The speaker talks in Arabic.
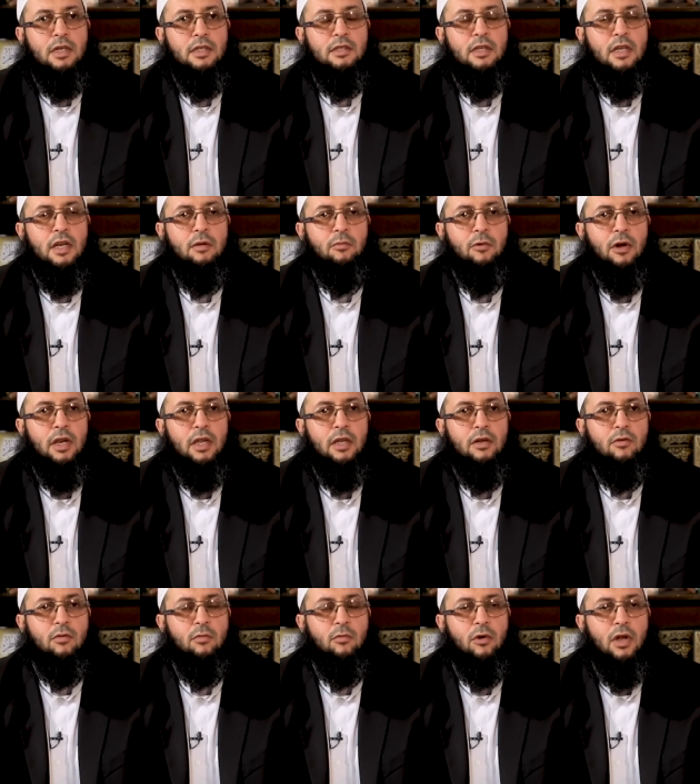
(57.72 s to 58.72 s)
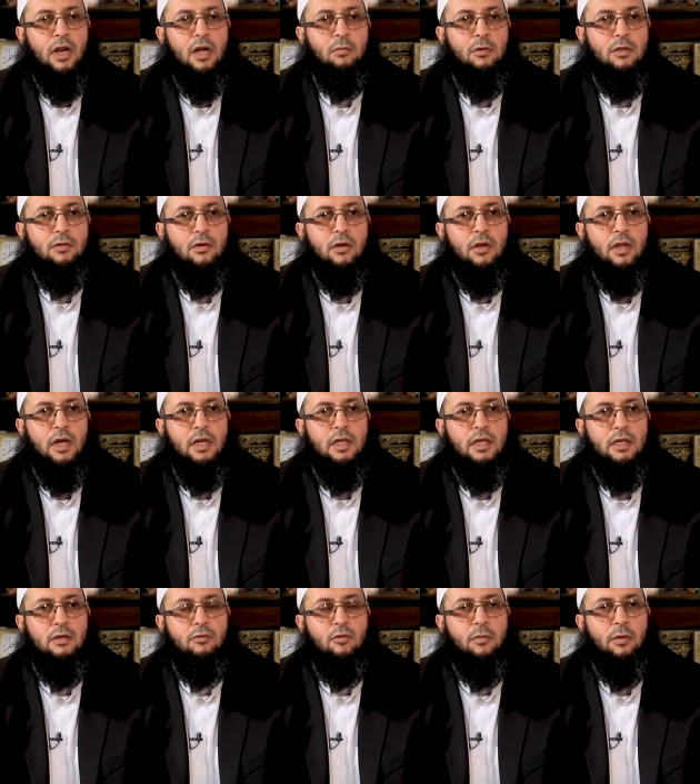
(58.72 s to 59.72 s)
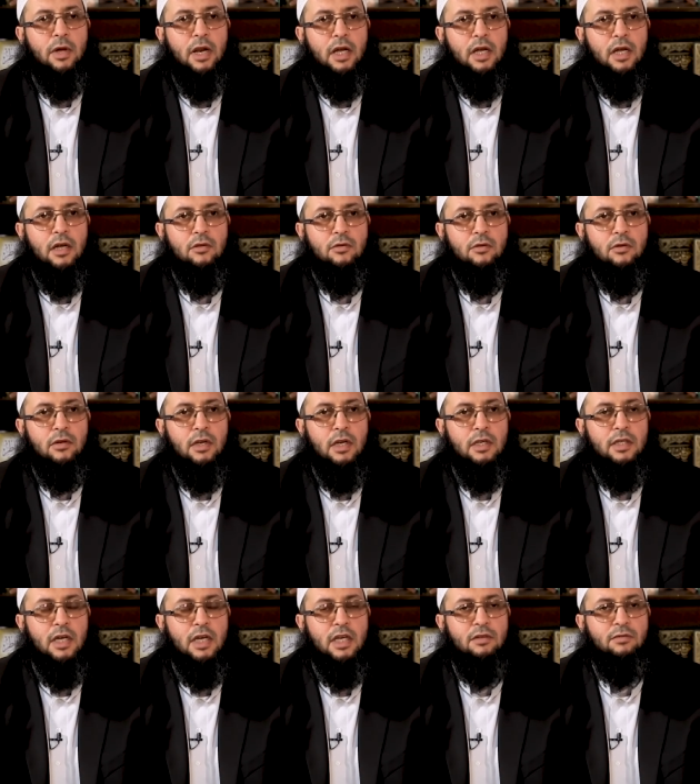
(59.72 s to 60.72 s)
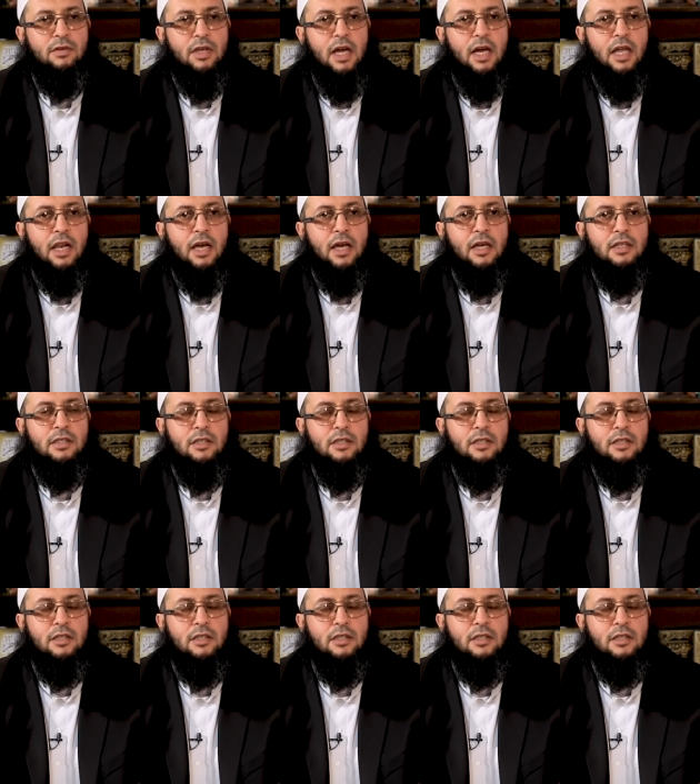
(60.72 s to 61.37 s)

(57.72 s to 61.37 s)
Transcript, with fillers: السلام عليكم ورحمة الله وبركاته نلتقي في حلقة